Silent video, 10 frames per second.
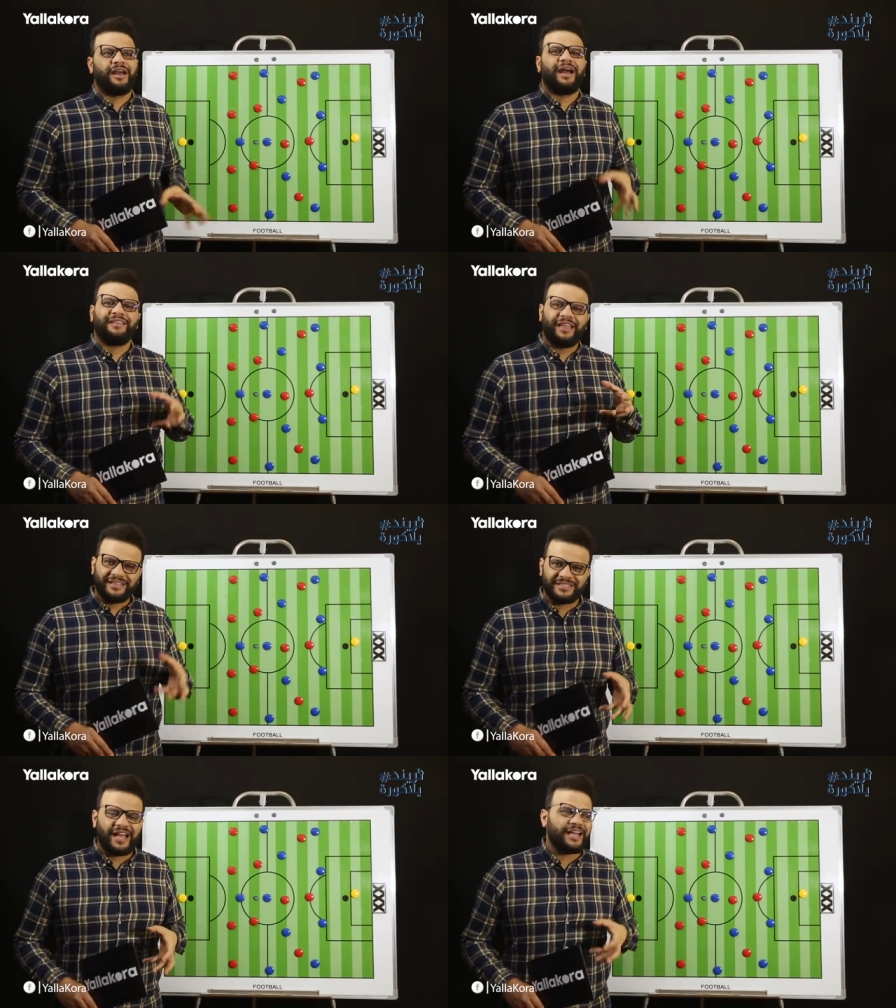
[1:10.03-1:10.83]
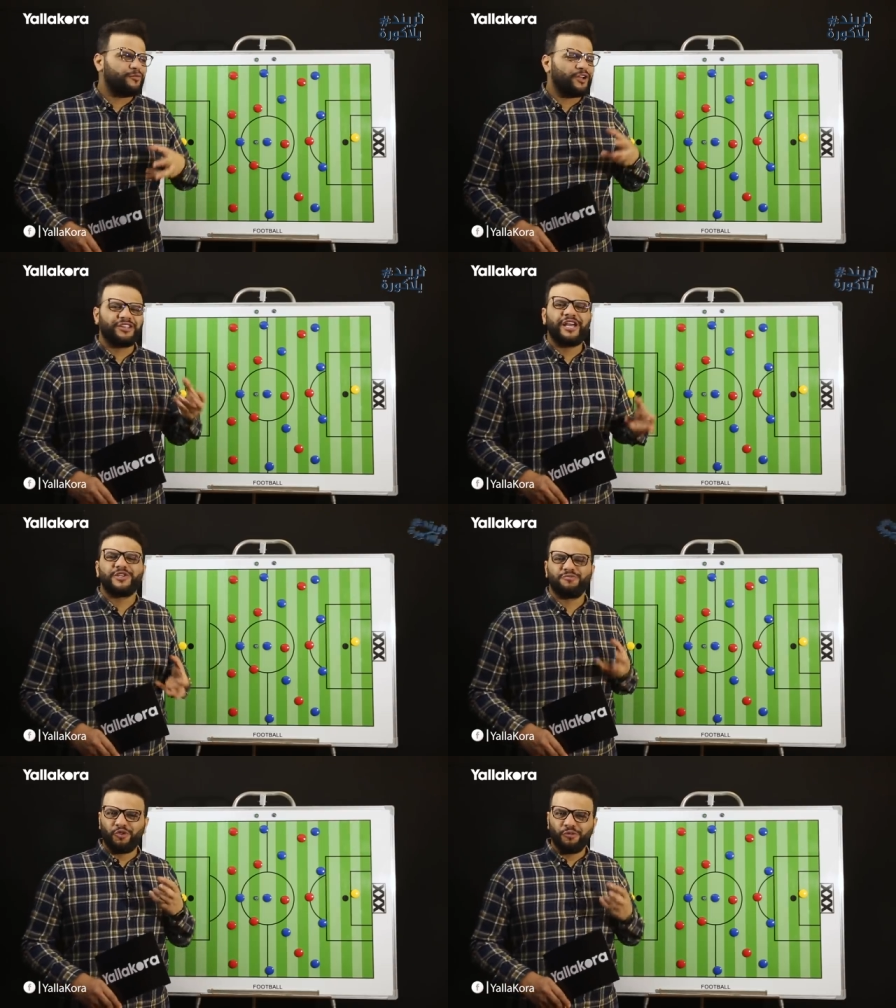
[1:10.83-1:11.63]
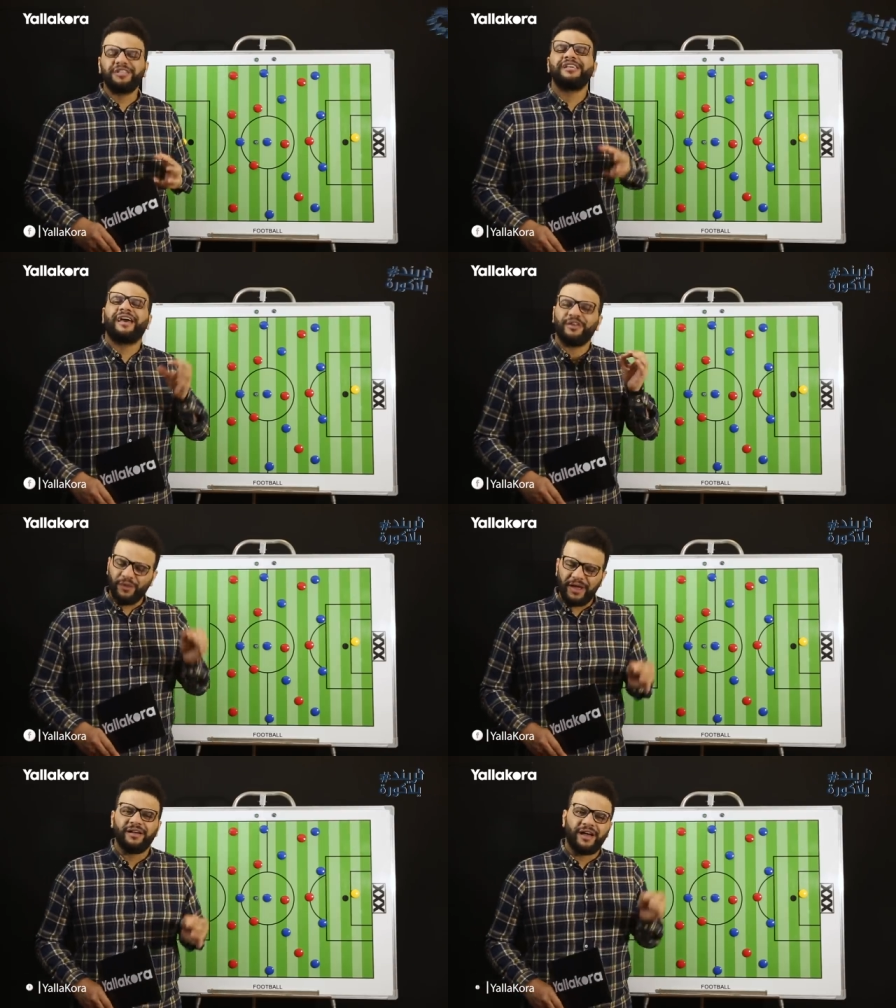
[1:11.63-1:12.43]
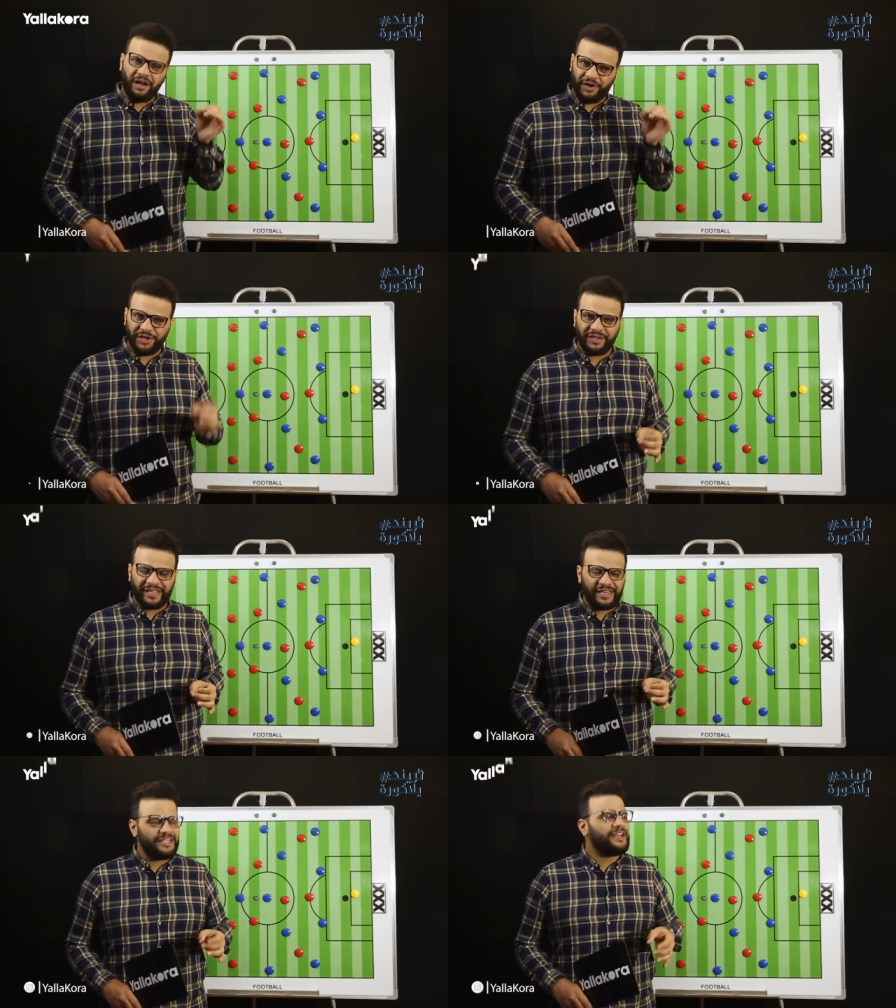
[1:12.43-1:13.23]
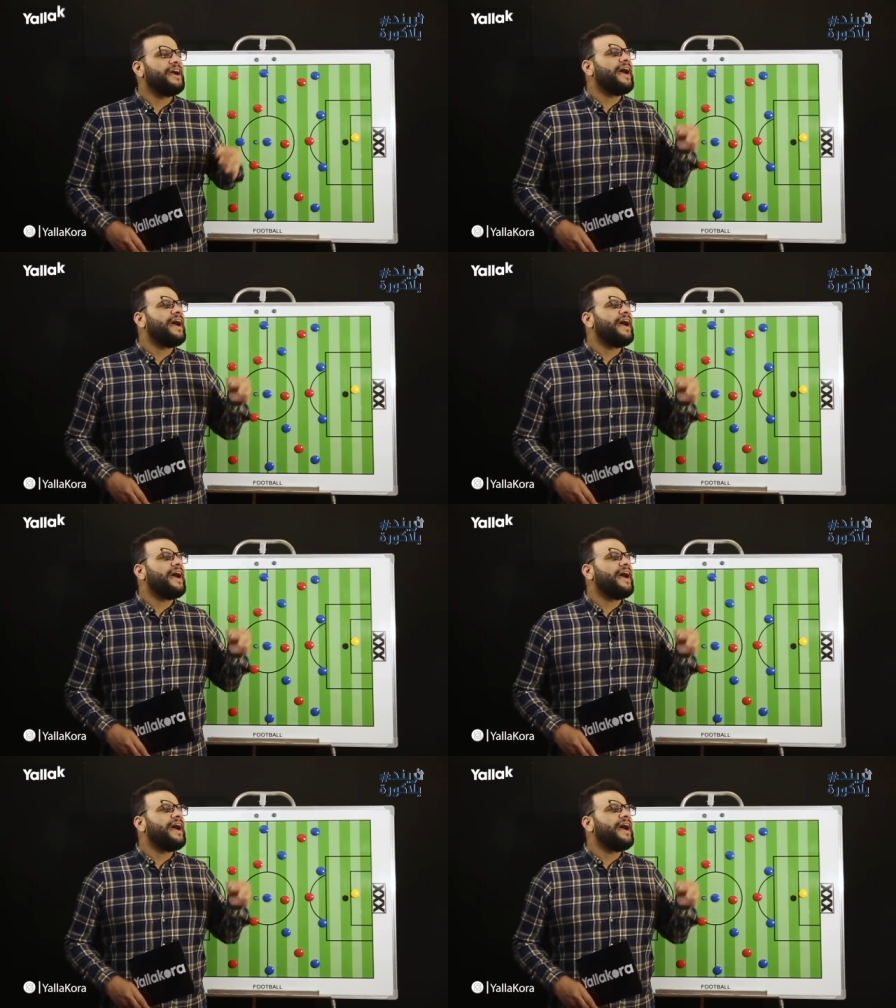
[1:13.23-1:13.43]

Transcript: حد هيستعجب ويندهش من جملتي ايوه اكررها تاني